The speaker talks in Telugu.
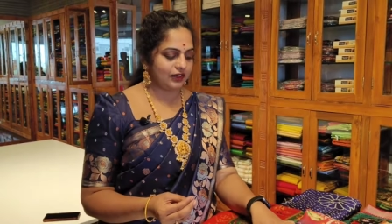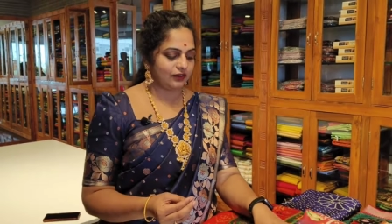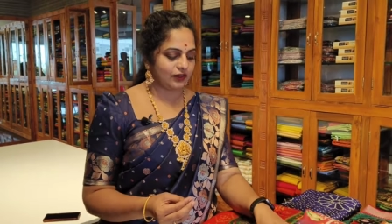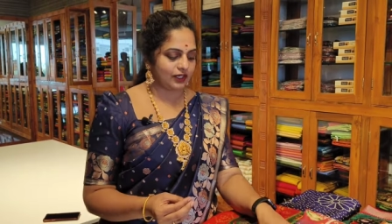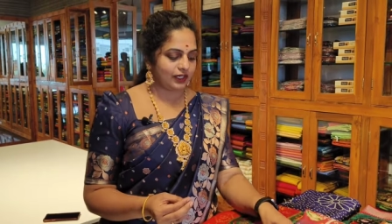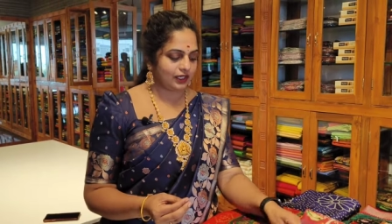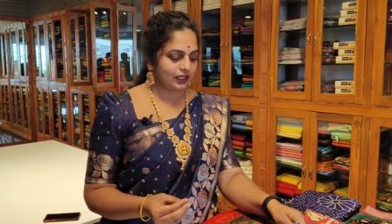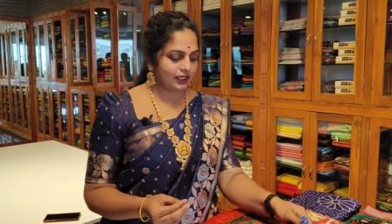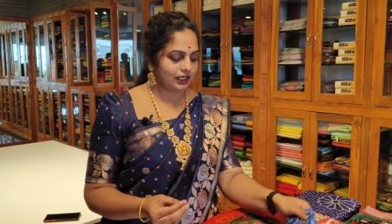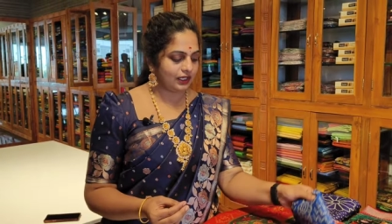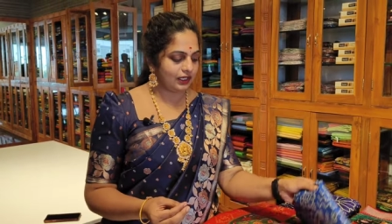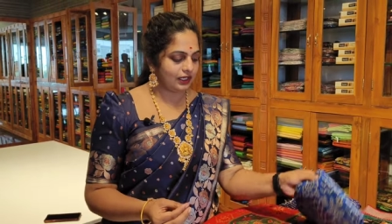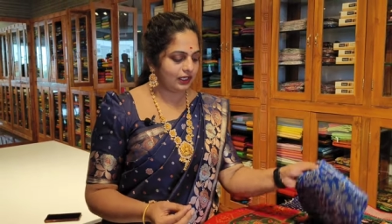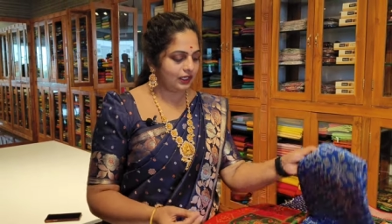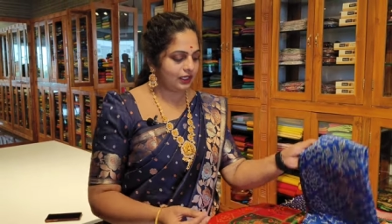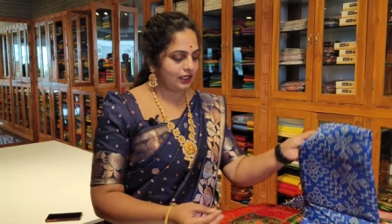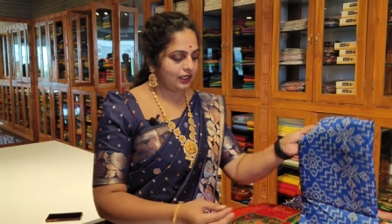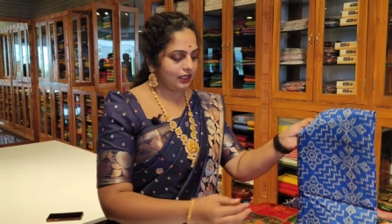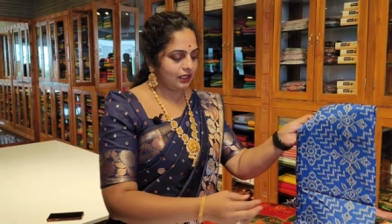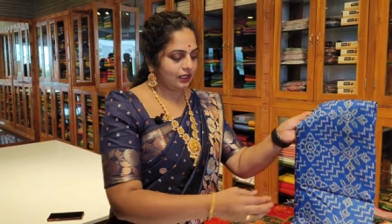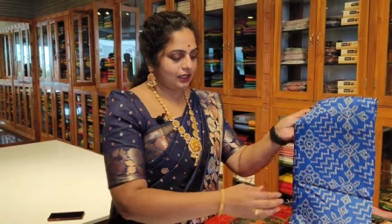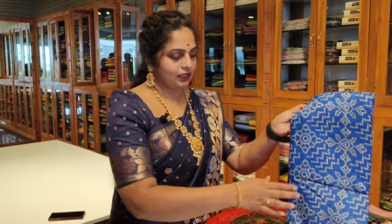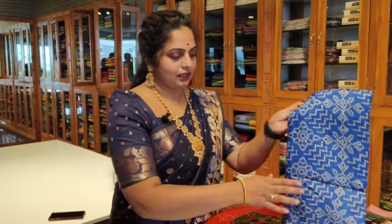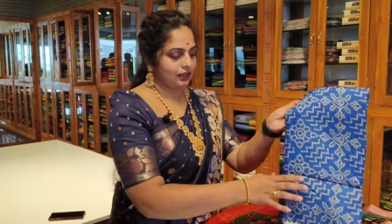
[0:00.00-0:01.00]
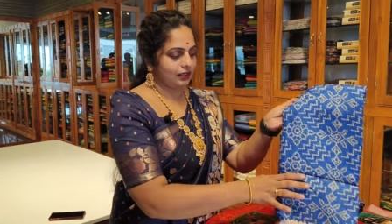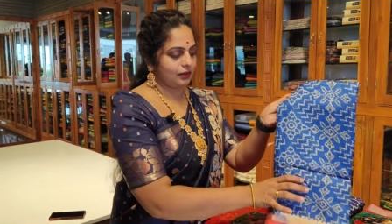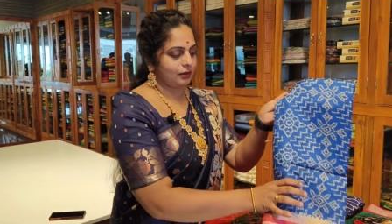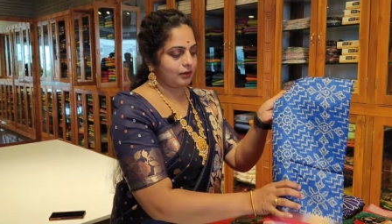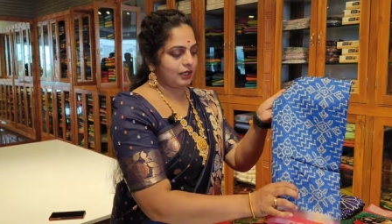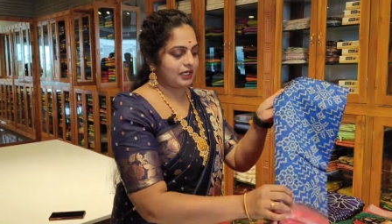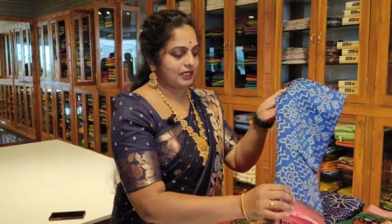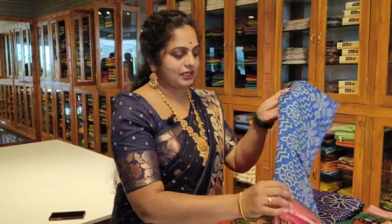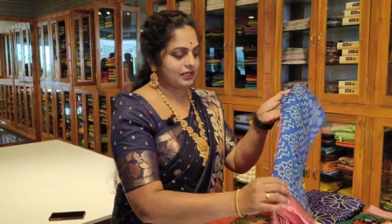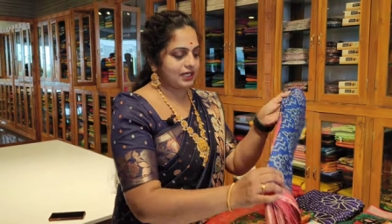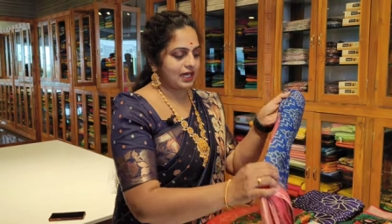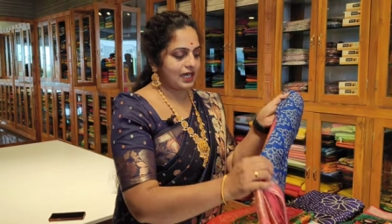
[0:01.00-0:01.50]
ఇవన్నీ
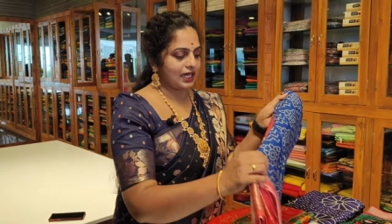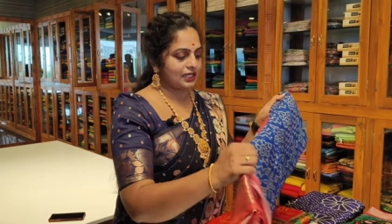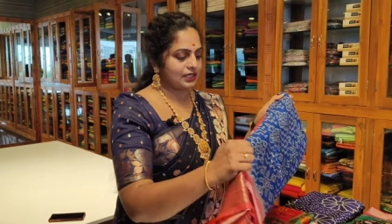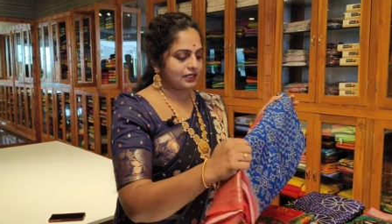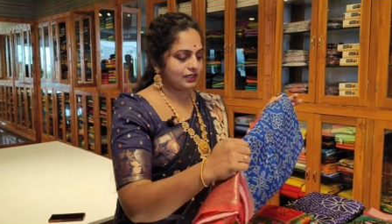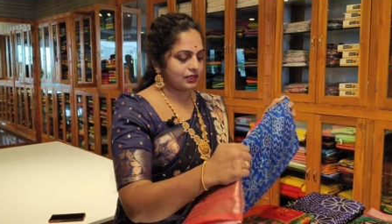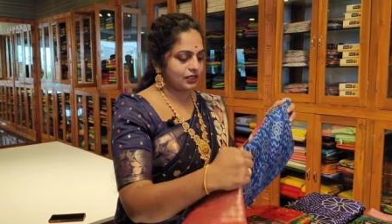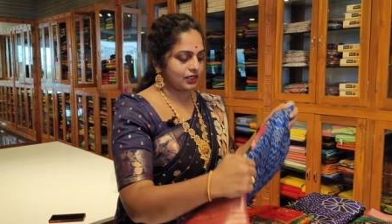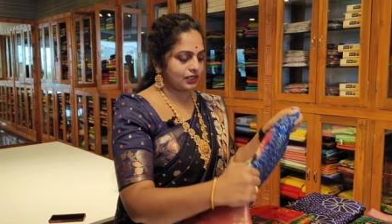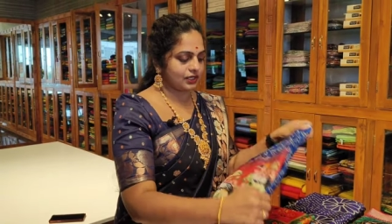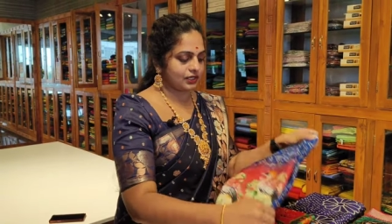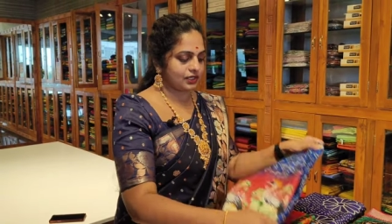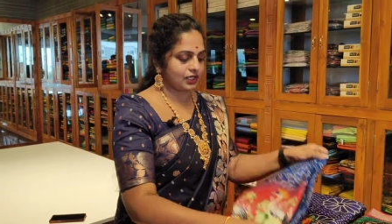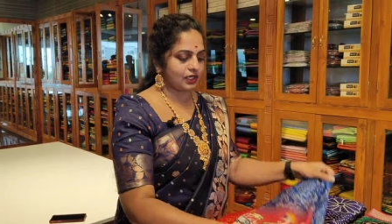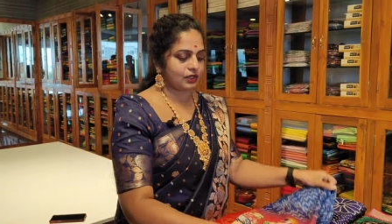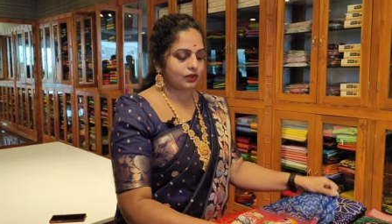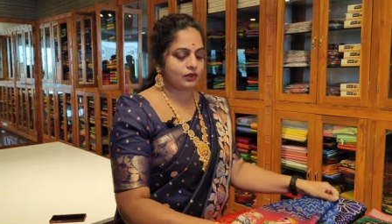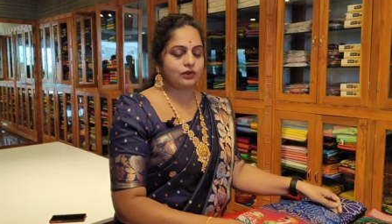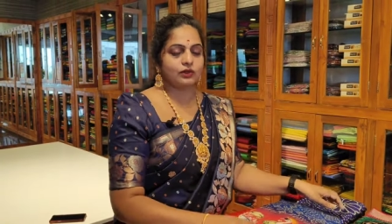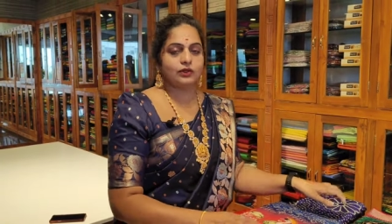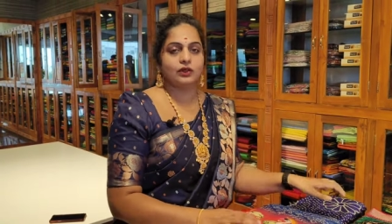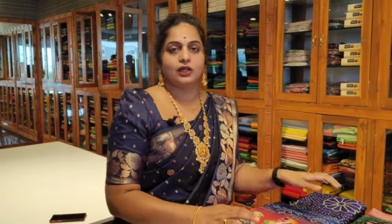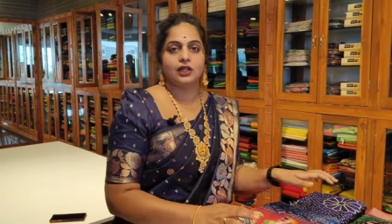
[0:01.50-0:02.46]
మనకి శారీస్ చేస్తారు